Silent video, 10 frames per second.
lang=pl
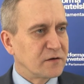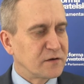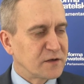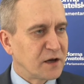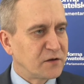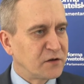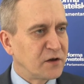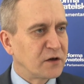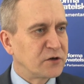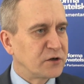
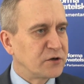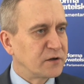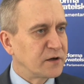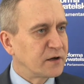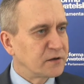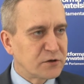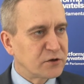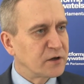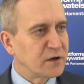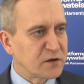zagadnienia jak sieci
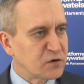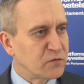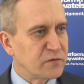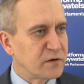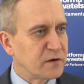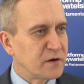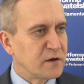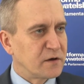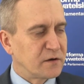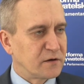energetyczne, gazowe,
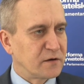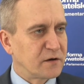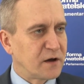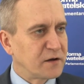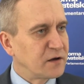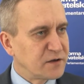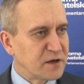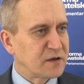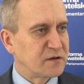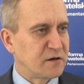
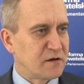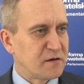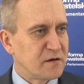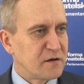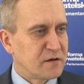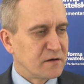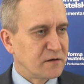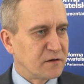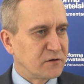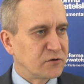kanalizacja
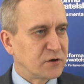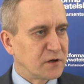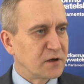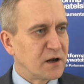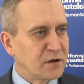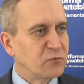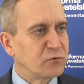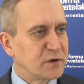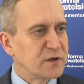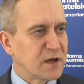czy generalnie
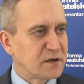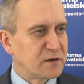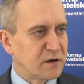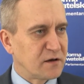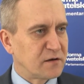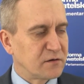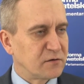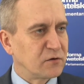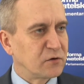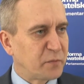utylizacja
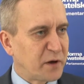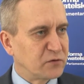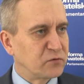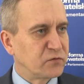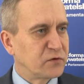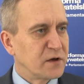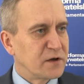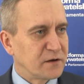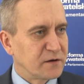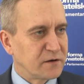odpadów.
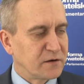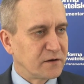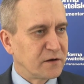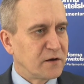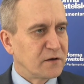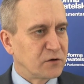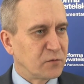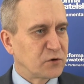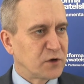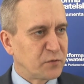To
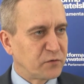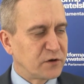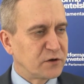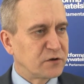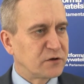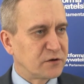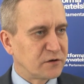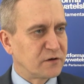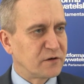można powiedzieć